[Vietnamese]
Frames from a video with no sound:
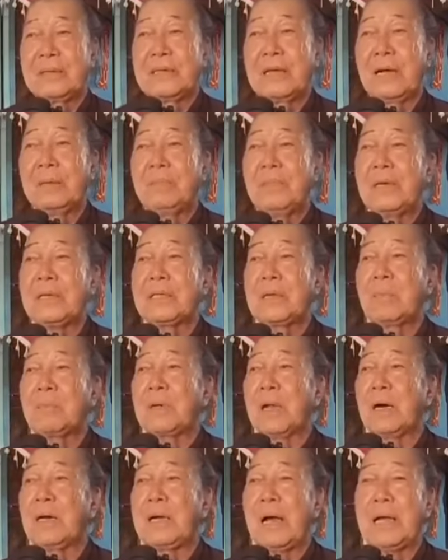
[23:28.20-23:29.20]
vẫn biết trong
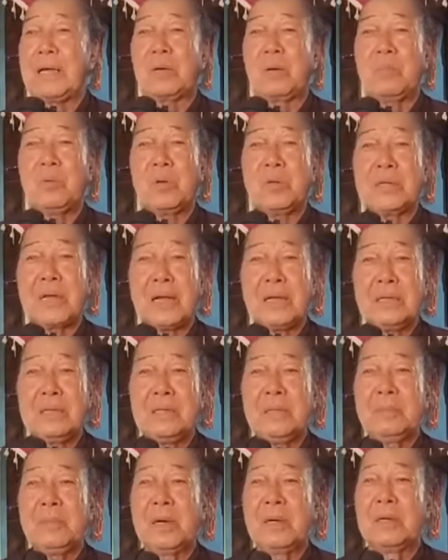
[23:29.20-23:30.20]
đời ai cũng lo thân
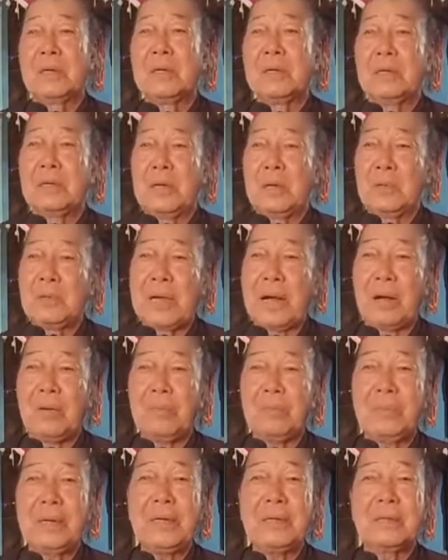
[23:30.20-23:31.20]
nhưng mà người hiểu
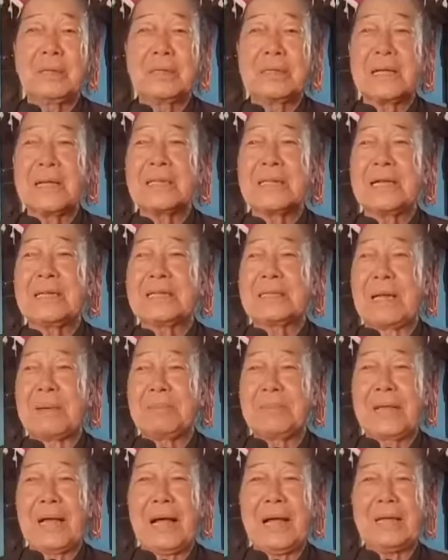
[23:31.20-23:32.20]
đạo biết được sắc thân tạm
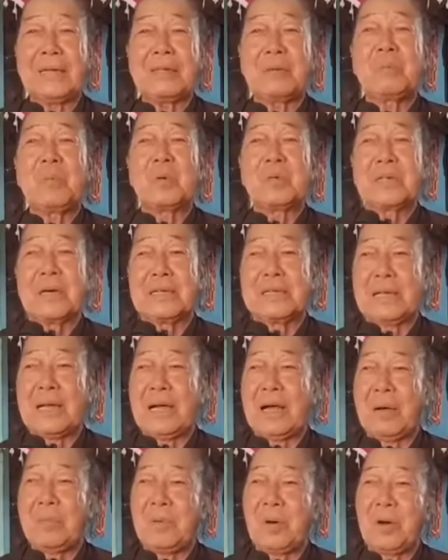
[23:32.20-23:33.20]
giả trong một thời
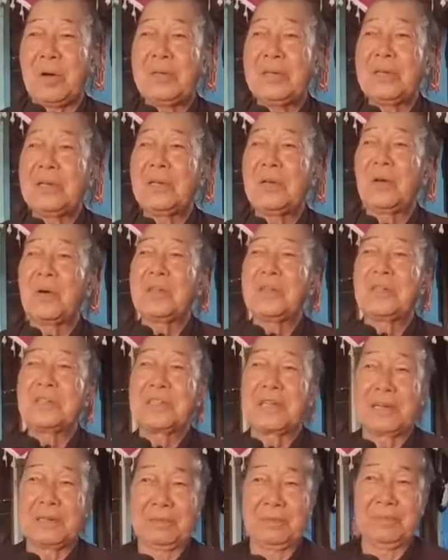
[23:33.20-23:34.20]
gian học hỏi nên lo vừa
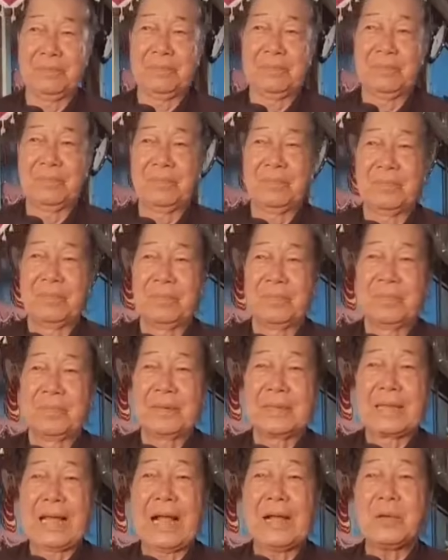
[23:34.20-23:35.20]
chừng
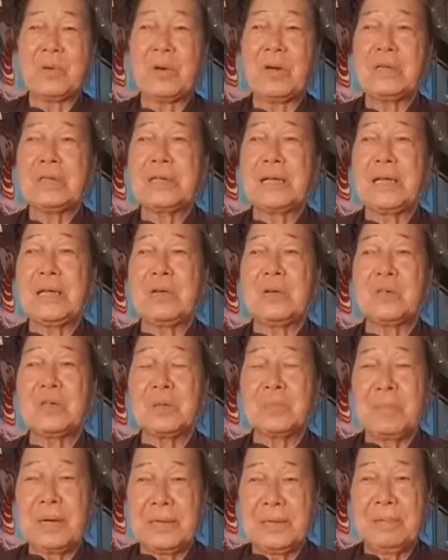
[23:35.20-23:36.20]
chẳng có ích kỷ lo
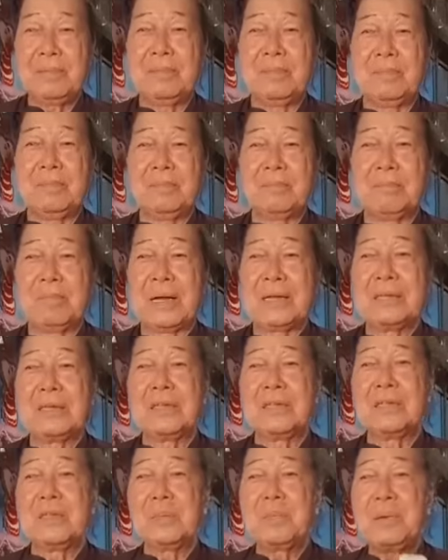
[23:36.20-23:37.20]
cho mình mà
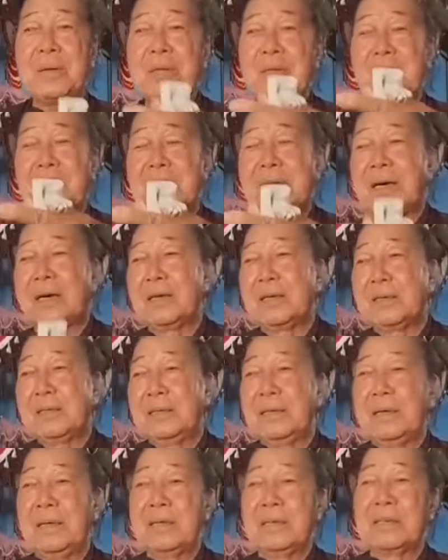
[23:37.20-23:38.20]
vừa giúp ích cho đời
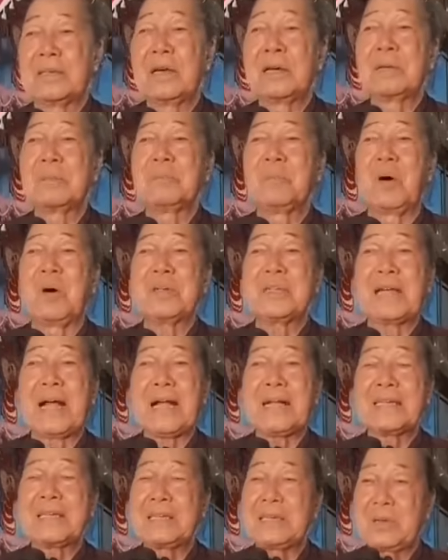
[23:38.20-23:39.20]
chừng bỏ
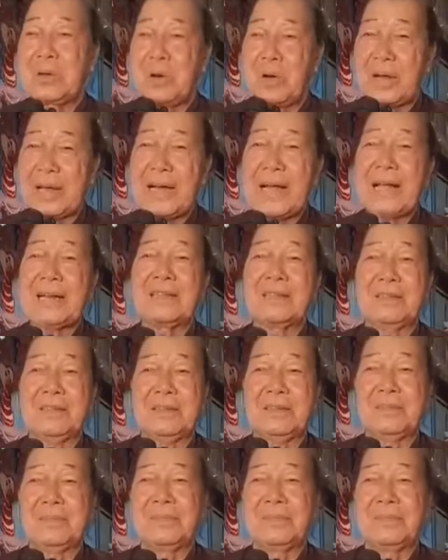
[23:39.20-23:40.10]
sát thì có cái khác nữa